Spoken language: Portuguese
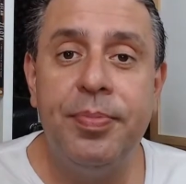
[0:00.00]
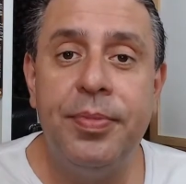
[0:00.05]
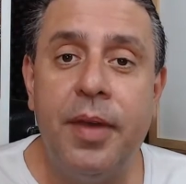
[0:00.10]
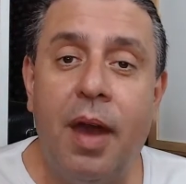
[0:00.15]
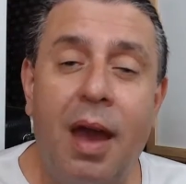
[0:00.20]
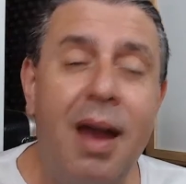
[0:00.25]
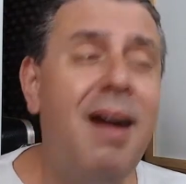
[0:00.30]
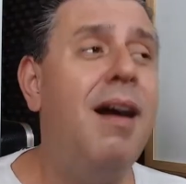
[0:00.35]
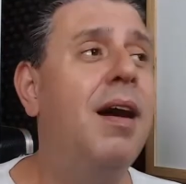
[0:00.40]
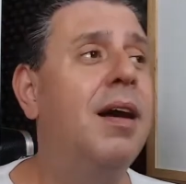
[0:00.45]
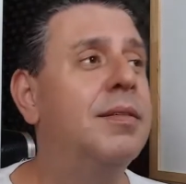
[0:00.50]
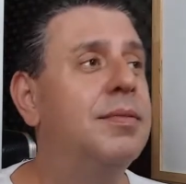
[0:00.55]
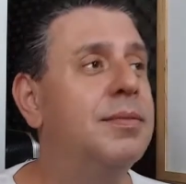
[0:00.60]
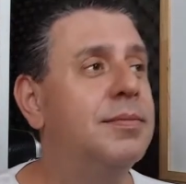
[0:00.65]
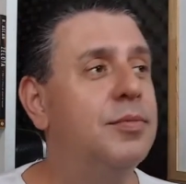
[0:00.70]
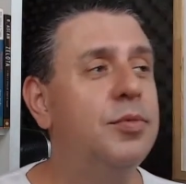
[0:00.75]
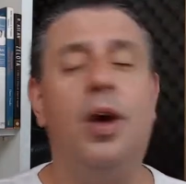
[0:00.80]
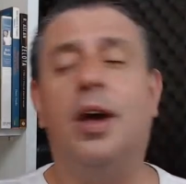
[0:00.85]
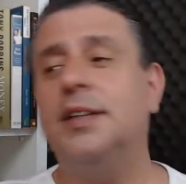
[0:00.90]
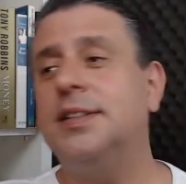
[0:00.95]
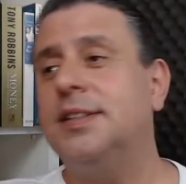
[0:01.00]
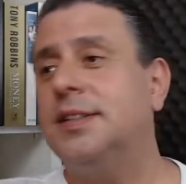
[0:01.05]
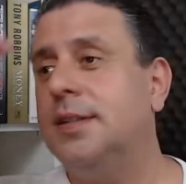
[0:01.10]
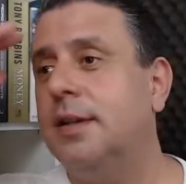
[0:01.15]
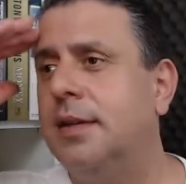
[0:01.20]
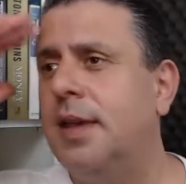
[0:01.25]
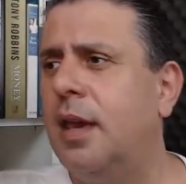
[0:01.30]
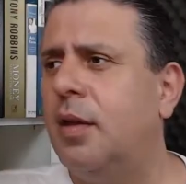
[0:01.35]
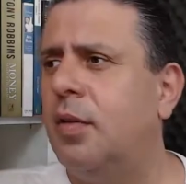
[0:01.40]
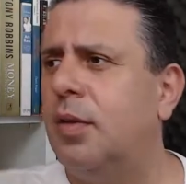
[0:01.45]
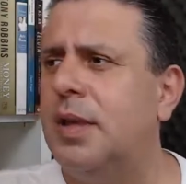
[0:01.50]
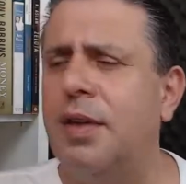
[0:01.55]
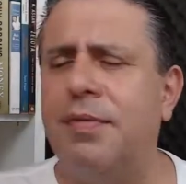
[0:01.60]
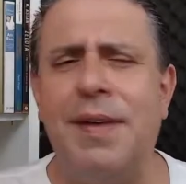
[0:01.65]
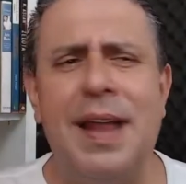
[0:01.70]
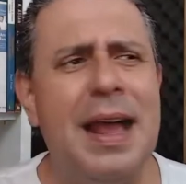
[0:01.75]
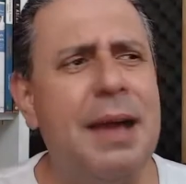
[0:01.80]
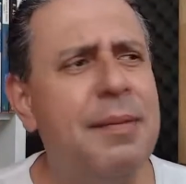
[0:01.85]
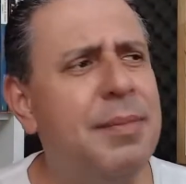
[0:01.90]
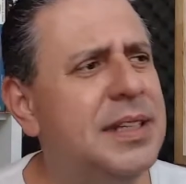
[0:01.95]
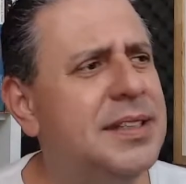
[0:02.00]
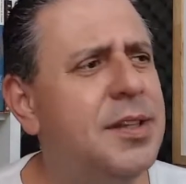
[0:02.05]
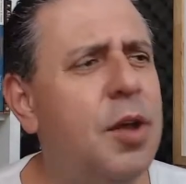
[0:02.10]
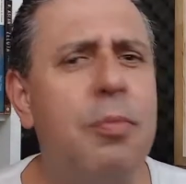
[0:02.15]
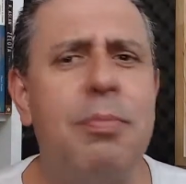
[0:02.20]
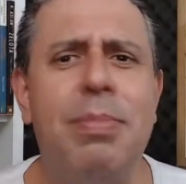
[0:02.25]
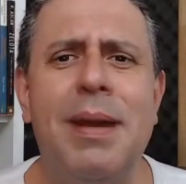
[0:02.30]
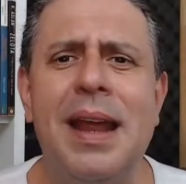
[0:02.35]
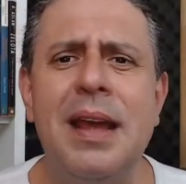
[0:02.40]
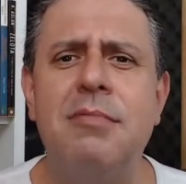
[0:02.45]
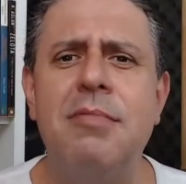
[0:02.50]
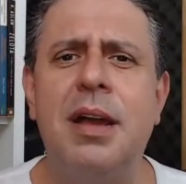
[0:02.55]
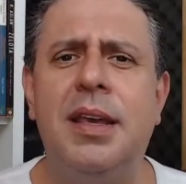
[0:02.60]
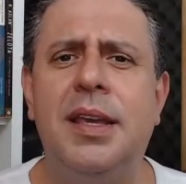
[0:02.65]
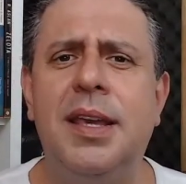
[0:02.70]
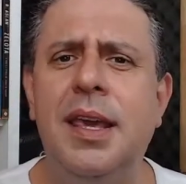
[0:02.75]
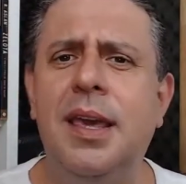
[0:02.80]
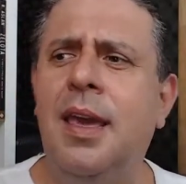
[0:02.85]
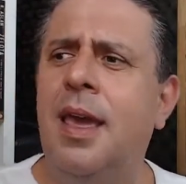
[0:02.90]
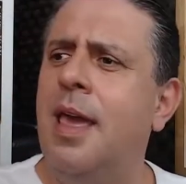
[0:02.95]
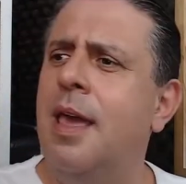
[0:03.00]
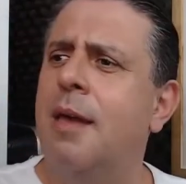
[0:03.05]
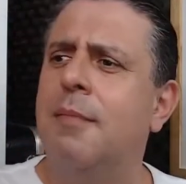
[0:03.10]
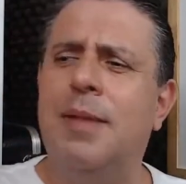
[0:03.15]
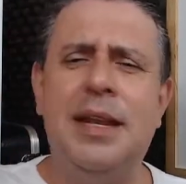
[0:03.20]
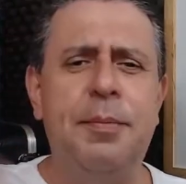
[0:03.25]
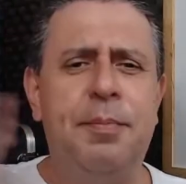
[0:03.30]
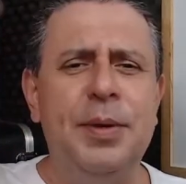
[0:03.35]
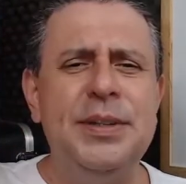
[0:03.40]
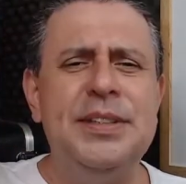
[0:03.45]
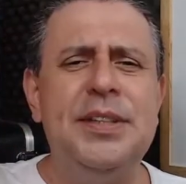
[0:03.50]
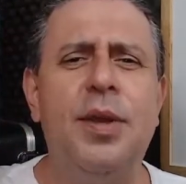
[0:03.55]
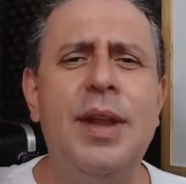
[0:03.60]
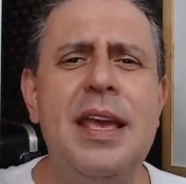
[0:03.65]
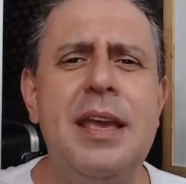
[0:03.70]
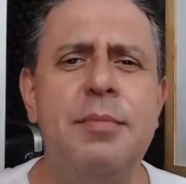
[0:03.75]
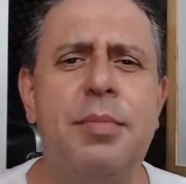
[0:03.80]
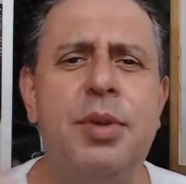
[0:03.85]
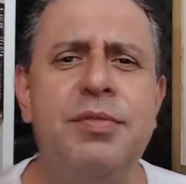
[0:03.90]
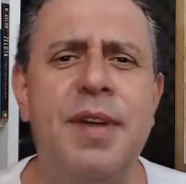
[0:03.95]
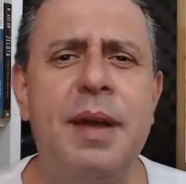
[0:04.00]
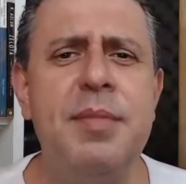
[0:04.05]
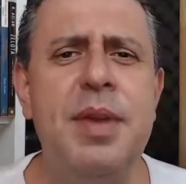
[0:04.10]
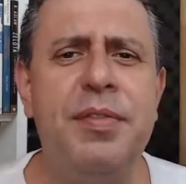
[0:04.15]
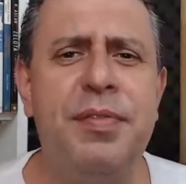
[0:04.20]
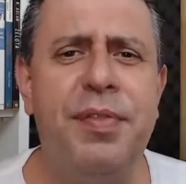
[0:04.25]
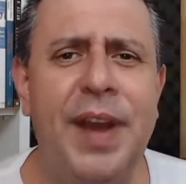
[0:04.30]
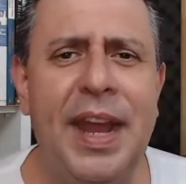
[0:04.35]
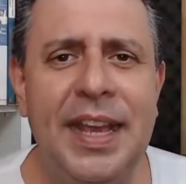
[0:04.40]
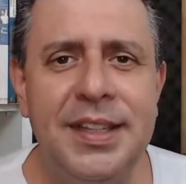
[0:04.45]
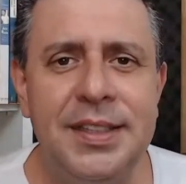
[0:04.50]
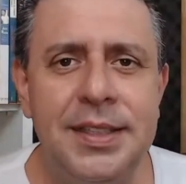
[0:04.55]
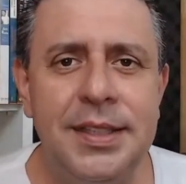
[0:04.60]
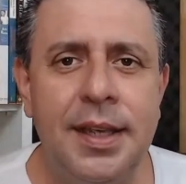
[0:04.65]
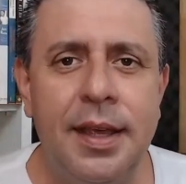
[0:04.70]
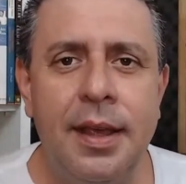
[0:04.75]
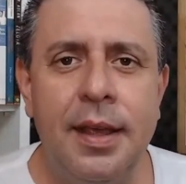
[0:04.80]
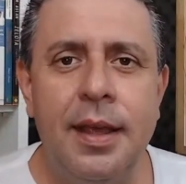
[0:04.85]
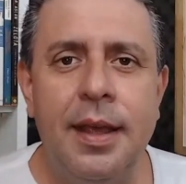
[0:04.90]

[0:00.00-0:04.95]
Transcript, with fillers: Ah, oh, nossa, o que, que eu ia falar mesmo? Deu branco aqui, mas depois eu lembro, vamos em frente.